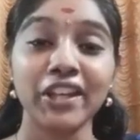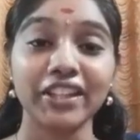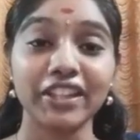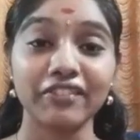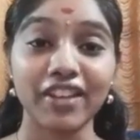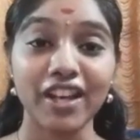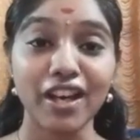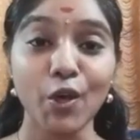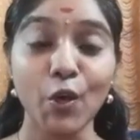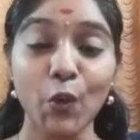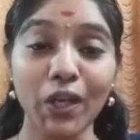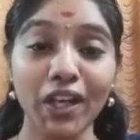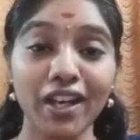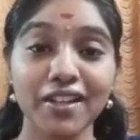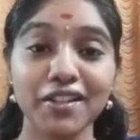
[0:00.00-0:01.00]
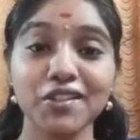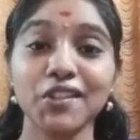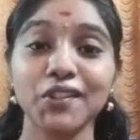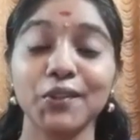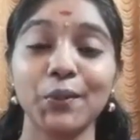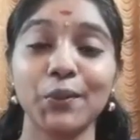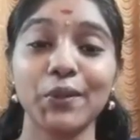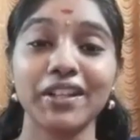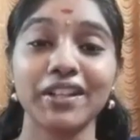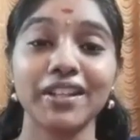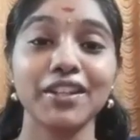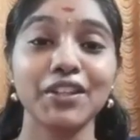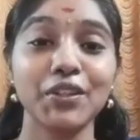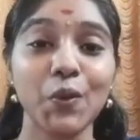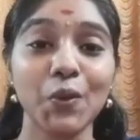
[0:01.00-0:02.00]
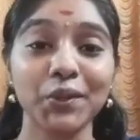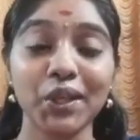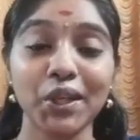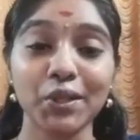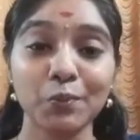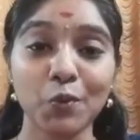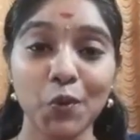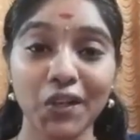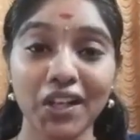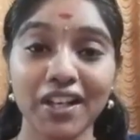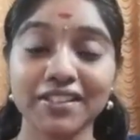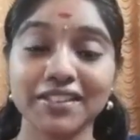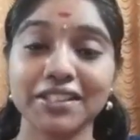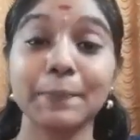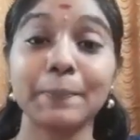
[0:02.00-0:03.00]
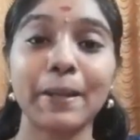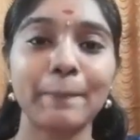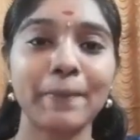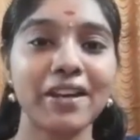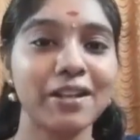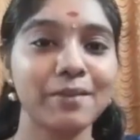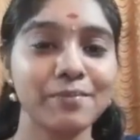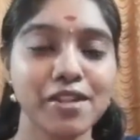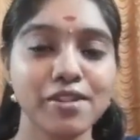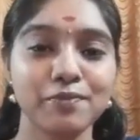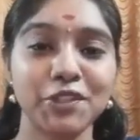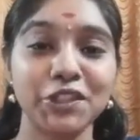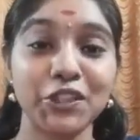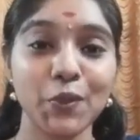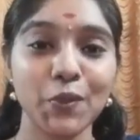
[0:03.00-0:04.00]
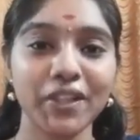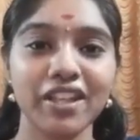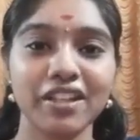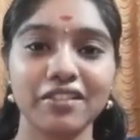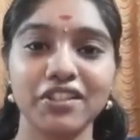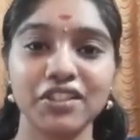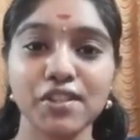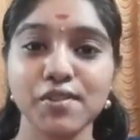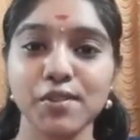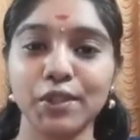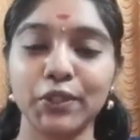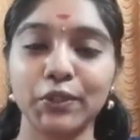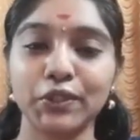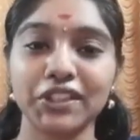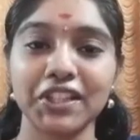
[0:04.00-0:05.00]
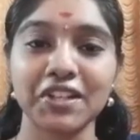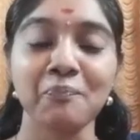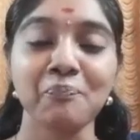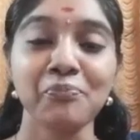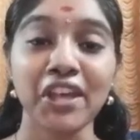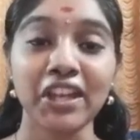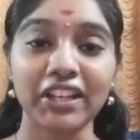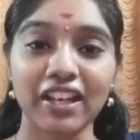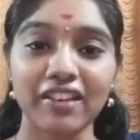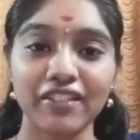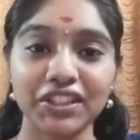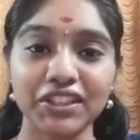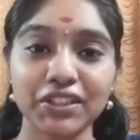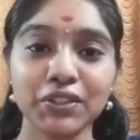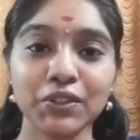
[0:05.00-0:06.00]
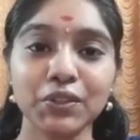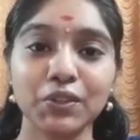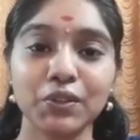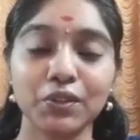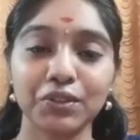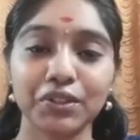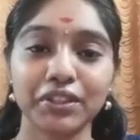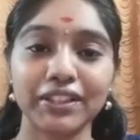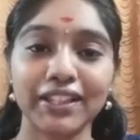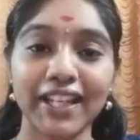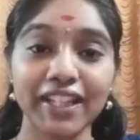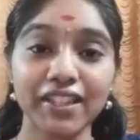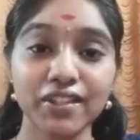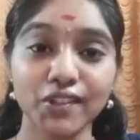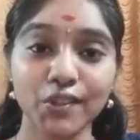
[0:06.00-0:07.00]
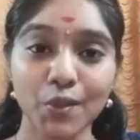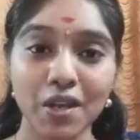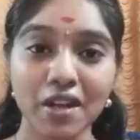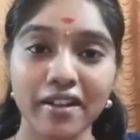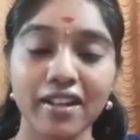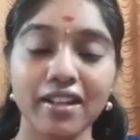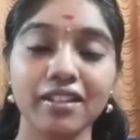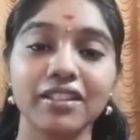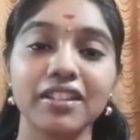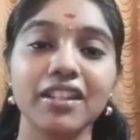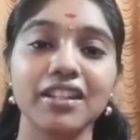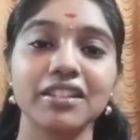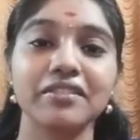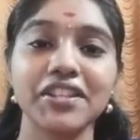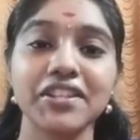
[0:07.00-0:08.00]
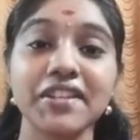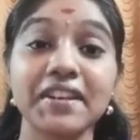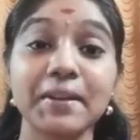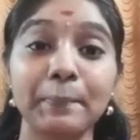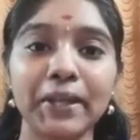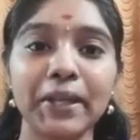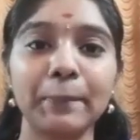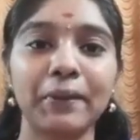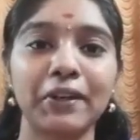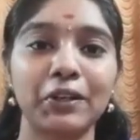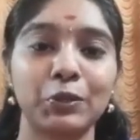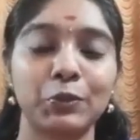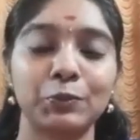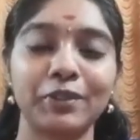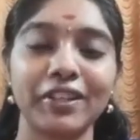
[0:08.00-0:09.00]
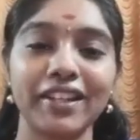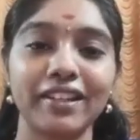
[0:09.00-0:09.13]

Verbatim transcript: இங்க வா உட்காருன்னு சொன்ன உடனே யோகியாரும் உட்காந்துட்டு பப்பா ராம்தாஸ் வந்து யோகியாருக்கு வந்து சொல்லி கொடுத்தார் நான் வந்து ஒரு லைன் சொல்றேன் நீ அதை வந்து ரிப்பீட் பண்ணணும்